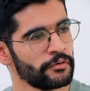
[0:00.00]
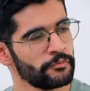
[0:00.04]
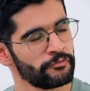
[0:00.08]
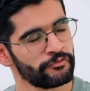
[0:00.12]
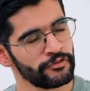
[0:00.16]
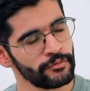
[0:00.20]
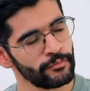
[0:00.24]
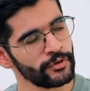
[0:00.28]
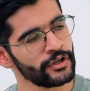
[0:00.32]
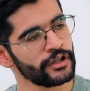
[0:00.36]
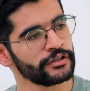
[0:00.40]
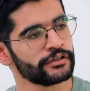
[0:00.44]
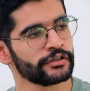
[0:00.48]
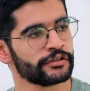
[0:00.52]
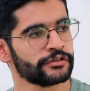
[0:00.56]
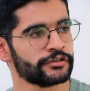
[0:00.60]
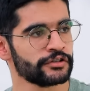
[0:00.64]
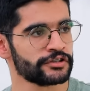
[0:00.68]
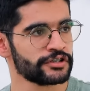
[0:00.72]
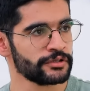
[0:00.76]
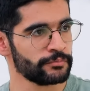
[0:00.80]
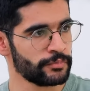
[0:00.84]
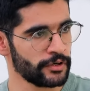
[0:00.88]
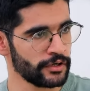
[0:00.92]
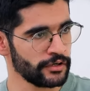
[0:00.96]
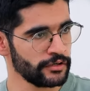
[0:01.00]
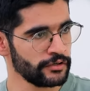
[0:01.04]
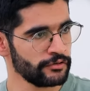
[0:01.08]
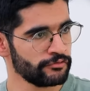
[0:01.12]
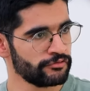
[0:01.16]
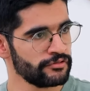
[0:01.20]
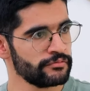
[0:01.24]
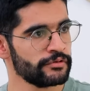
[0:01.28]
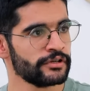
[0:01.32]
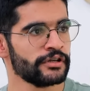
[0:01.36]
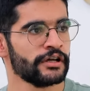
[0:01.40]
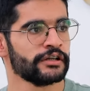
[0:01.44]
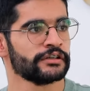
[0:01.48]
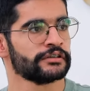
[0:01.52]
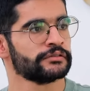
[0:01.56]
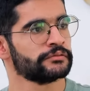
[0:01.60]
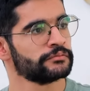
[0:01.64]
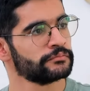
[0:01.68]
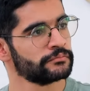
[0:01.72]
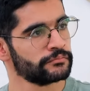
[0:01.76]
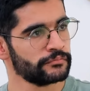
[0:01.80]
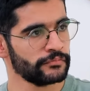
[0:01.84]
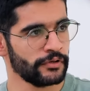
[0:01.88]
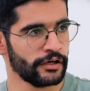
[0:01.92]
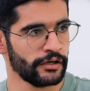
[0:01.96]
في منها تكتسبها في منها
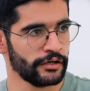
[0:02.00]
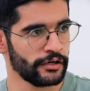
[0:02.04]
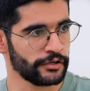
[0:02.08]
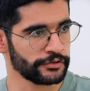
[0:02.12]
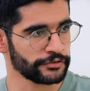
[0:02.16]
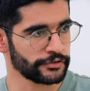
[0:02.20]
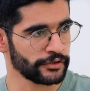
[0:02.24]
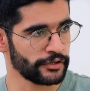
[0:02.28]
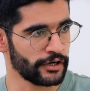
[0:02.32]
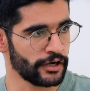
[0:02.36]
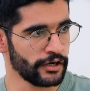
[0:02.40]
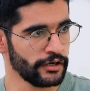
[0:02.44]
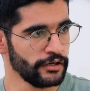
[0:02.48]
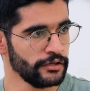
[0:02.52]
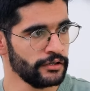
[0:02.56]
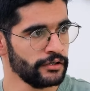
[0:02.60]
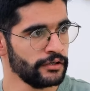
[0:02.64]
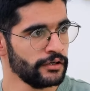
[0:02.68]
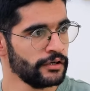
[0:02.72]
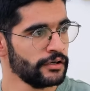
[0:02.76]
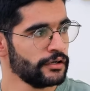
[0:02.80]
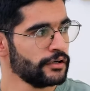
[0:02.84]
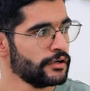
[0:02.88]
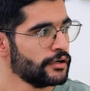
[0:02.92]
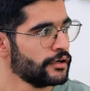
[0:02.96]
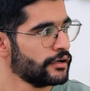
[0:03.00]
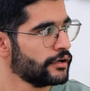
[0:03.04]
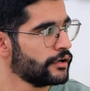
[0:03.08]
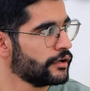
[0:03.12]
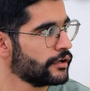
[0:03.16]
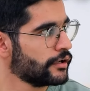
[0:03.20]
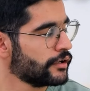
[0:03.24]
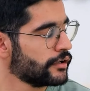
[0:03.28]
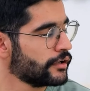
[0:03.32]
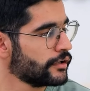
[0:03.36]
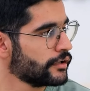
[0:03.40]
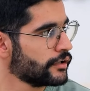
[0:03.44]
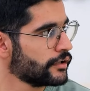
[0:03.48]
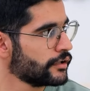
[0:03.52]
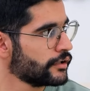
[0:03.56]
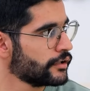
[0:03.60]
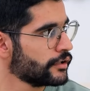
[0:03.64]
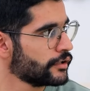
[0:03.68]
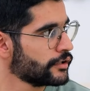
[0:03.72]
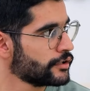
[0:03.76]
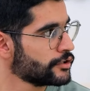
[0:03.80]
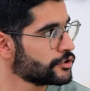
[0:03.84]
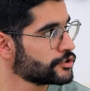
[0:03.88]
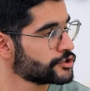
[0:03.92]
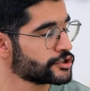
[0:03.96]
على اطلاع
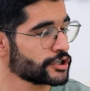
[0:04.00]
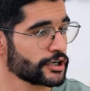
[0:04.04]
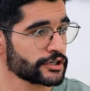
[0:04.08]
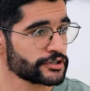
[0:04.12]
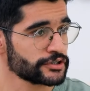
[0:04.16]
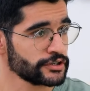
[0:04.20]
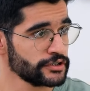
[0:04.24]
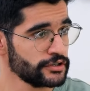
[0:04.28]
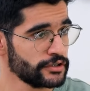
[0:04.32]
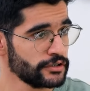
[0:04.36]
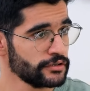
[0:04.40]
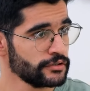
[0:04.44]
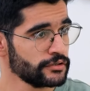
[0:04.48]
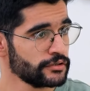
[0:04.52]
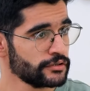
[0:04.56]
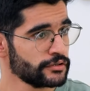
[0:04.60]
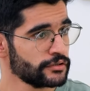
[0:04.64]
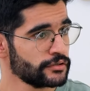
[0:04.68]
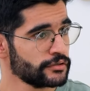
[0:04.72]
آه شخصيه